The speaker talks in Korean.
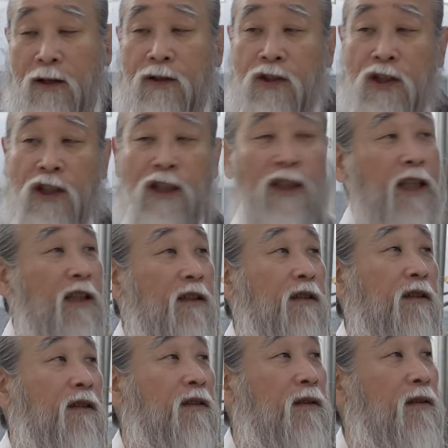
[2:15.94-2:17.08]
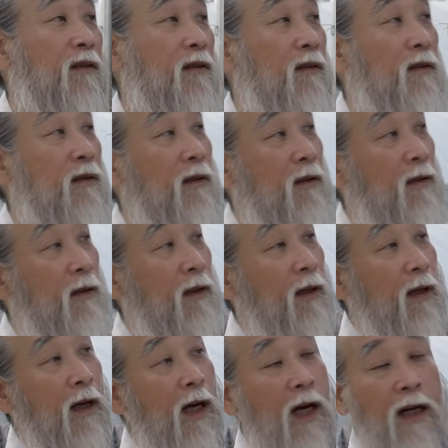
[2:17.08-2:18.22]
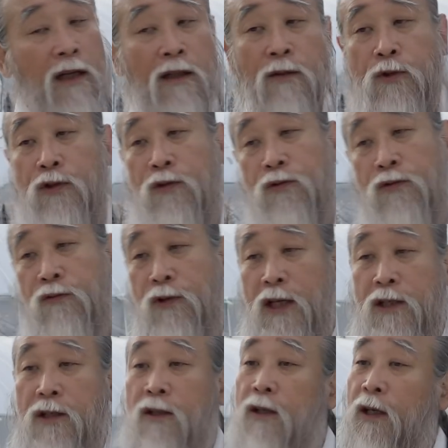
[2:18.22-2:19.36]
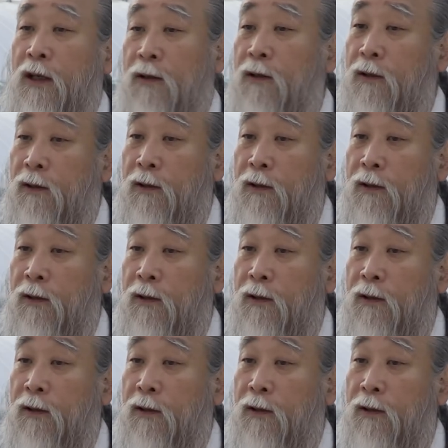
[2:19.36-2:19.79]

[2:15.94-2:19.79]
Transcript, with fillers: 신이라는 건하느님은 스스로 계신 거예요.